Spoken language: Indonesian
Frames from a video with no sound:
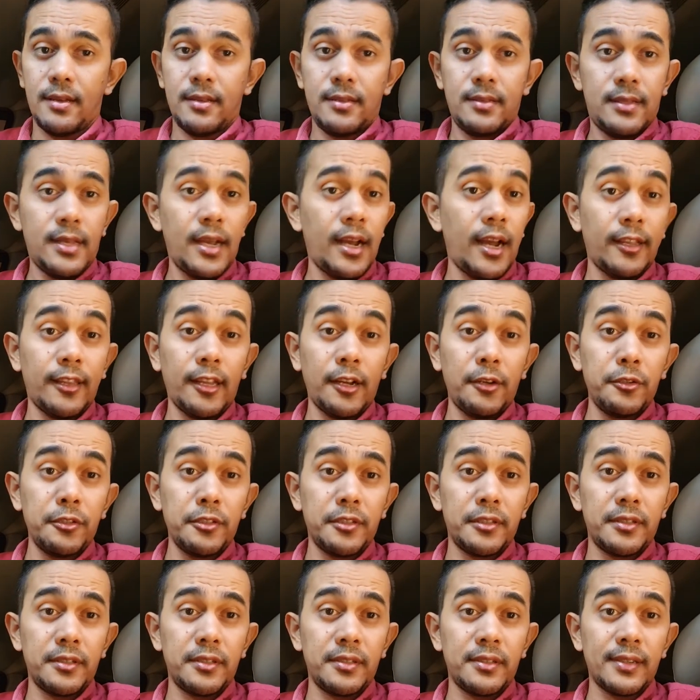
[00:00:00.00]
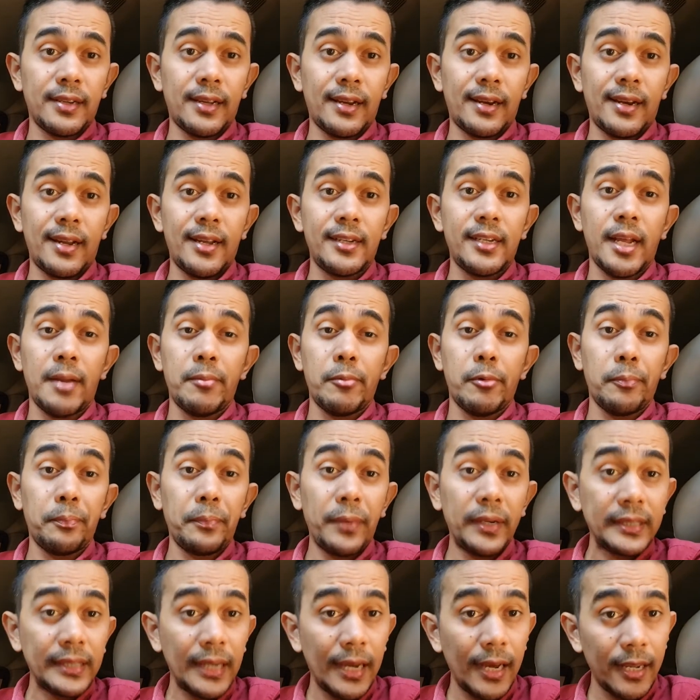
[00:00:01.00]
saya nggak takut karena dalam
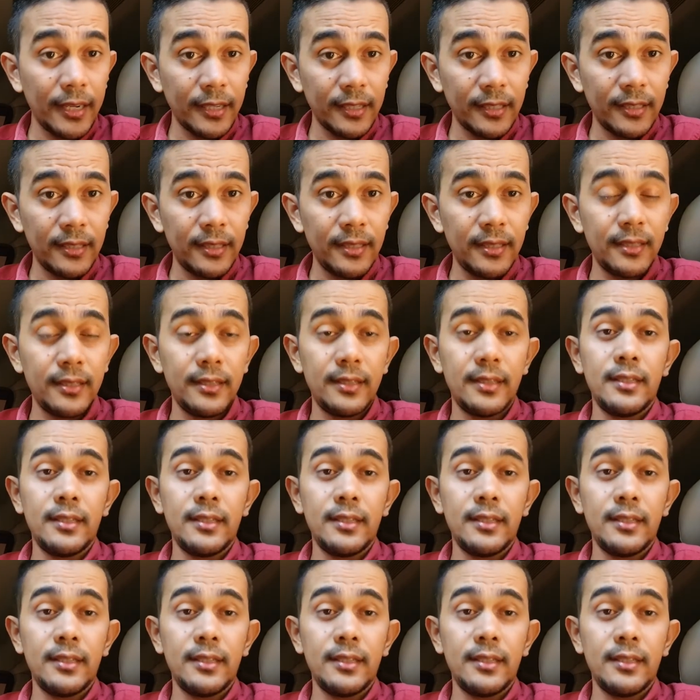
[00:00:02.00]
empat hari,